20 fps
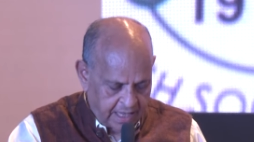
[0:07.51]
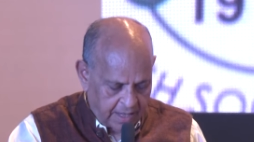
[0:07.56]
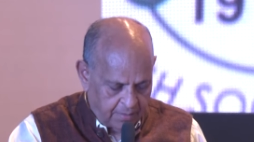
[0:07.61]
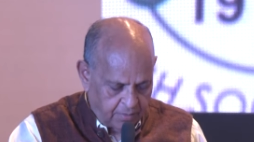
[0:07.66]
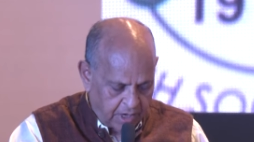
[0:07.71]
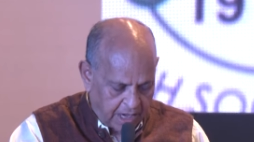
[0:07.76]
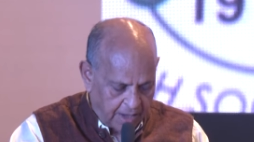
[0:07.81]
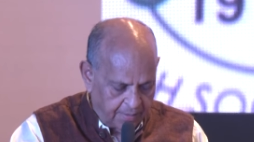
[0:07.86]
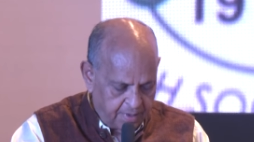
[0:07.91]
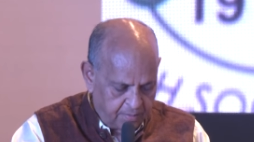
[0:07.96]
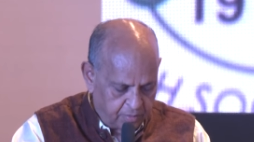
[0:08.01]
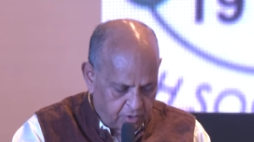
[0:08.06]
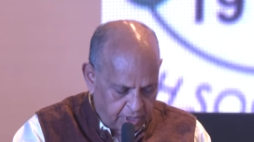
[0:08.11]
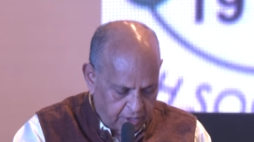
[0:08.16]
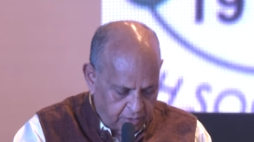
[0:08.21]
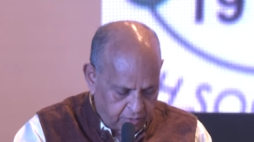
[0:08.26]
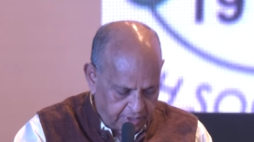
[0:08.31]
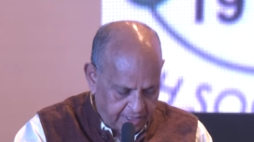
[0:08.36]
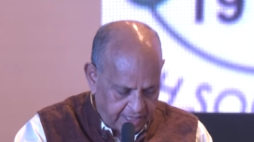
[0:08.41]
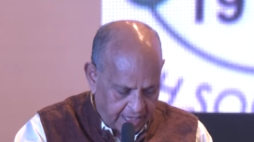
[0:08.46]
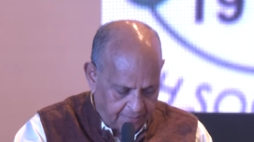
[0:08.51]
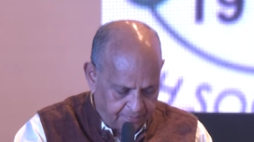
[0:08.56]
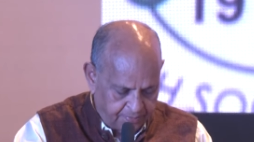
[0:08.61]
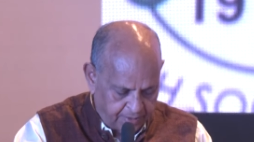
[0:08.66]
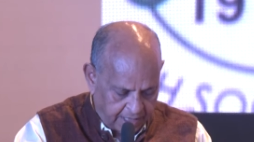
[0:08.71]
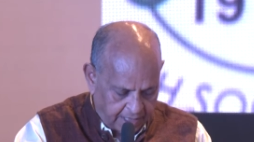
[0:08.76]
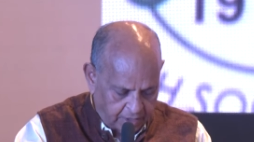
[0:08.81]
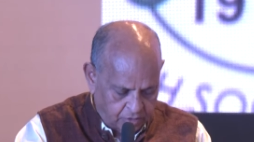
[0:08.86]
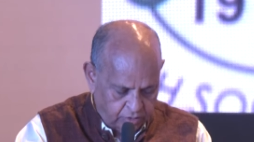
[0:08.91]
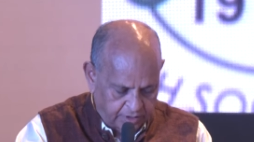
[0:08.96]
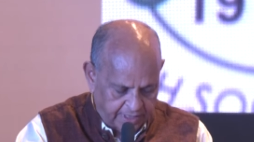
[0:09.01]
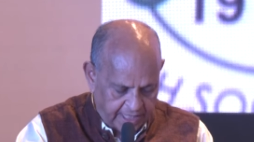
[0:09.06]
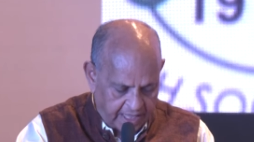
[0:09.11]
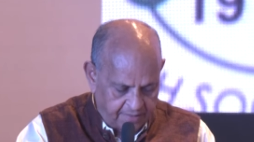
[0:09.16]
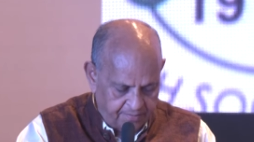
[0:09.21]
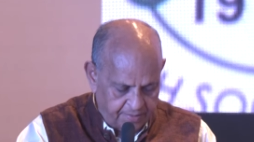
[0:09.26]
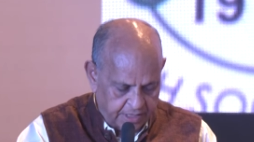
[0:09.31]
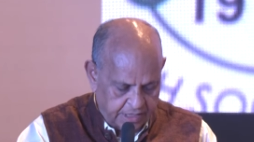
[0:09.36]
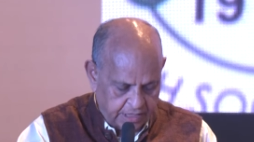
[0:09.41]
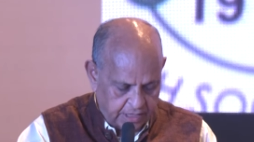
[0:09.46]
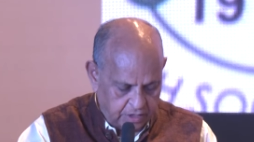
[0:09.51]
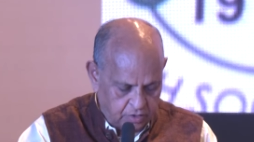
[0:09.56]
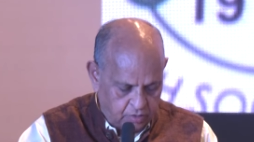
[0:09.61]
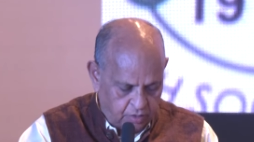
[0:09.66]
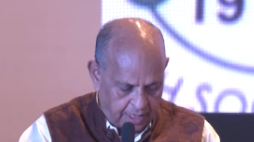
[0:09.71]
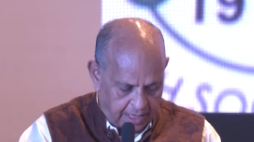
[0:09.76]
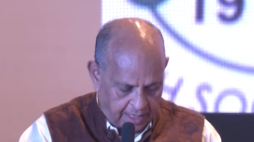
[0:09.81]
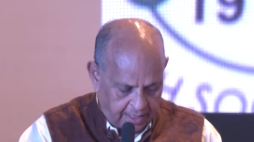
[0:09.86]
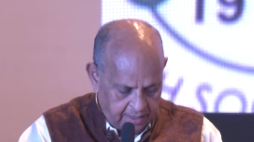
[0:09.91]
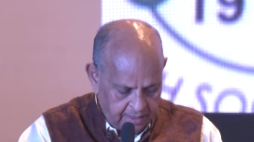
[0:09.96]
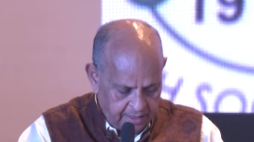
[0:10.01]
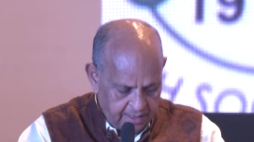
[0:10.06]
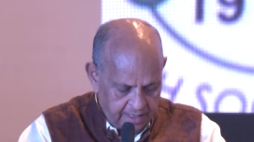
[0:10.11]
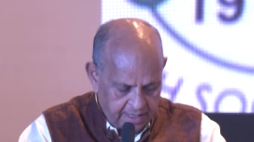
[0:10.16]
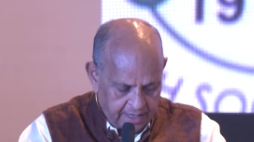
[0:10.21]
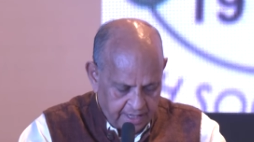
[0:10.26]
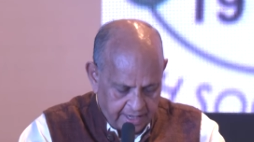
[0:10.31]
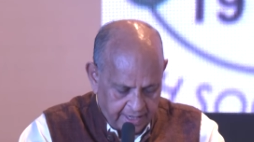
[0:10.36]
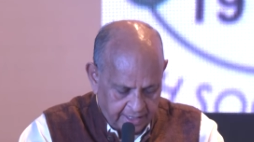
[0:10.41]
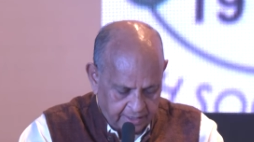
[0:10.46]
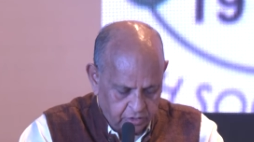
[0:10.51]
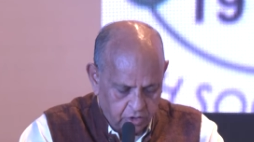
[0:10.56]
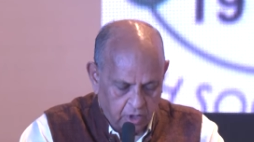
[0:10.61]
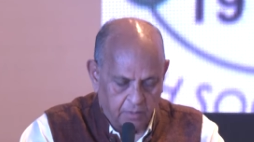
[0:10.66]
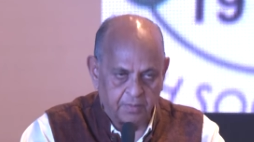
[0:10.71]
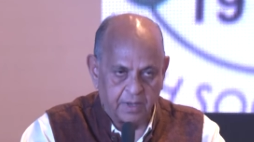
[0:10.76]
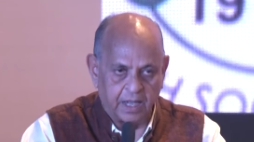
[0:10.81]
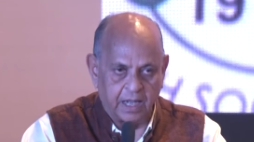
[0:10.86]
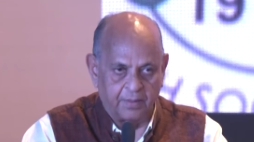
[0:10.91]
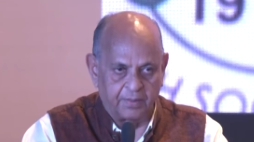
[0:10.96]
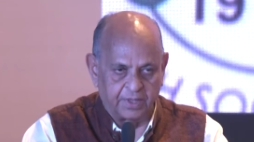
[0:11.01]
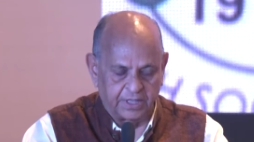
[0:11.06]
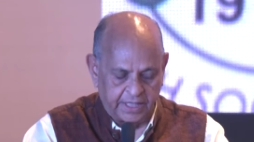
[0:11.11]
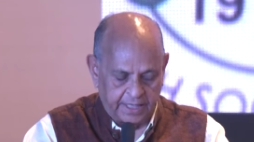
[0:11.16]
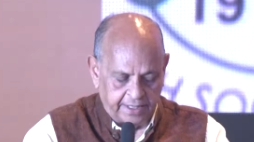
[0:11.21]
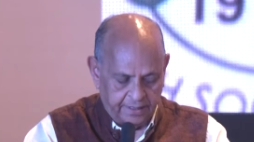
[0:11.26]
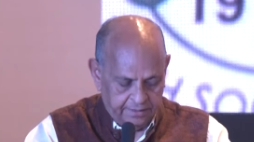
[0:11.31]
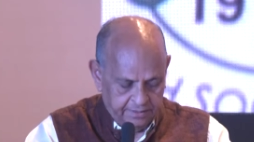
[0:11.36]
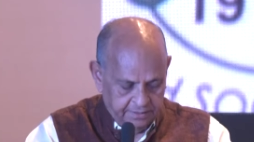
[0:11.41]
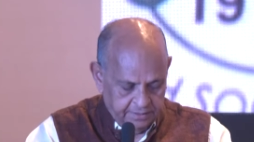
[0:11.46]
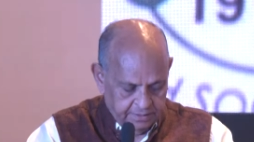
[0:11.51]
এবং আমি মনে করি আপনারা যদি এই মেসেজগুনা একদম আমাদের